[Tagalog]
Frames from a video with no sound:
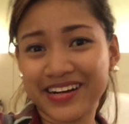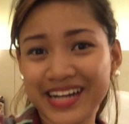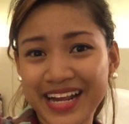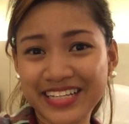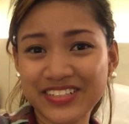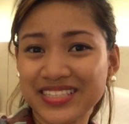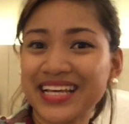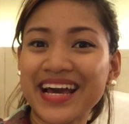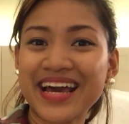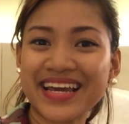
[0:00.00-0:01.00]
Alright, good
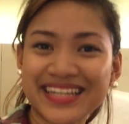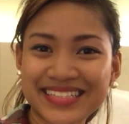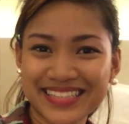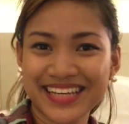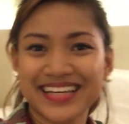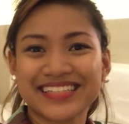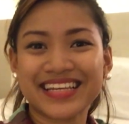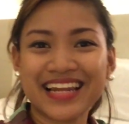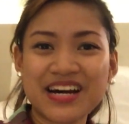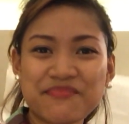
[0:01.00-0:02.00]
night!
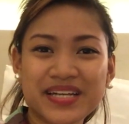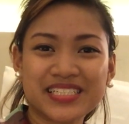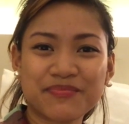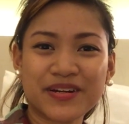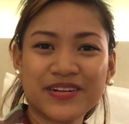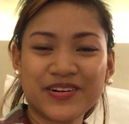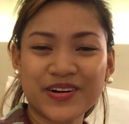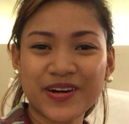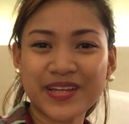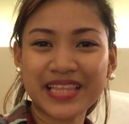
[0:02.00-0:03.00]
Salamat sa
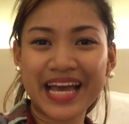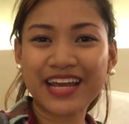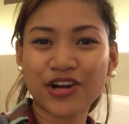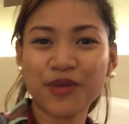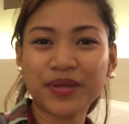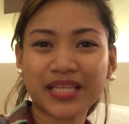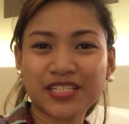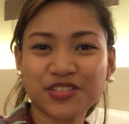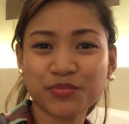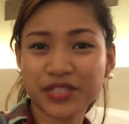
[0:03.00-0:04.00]
panonood. Like, comment, and
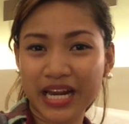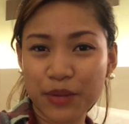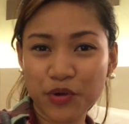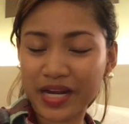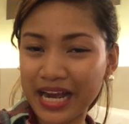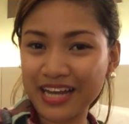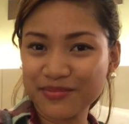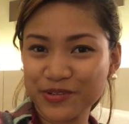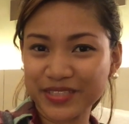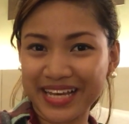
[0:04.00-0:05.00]
subscribe. Huwag
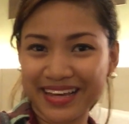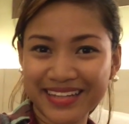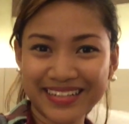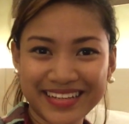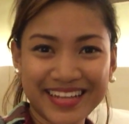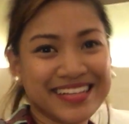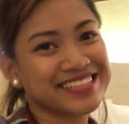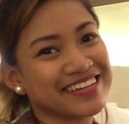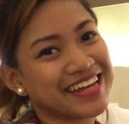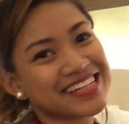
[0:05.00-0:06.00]
kakalimutan.
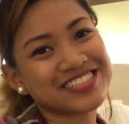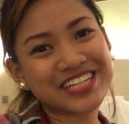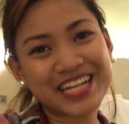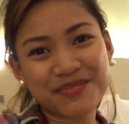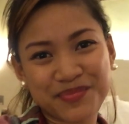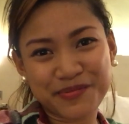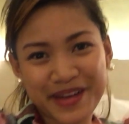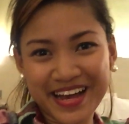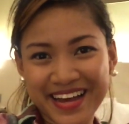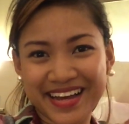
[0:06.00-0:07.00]
See you next trip.
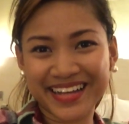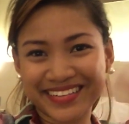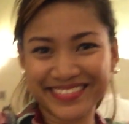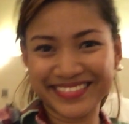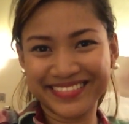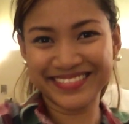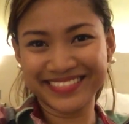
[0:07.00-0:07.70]
Bye-bye!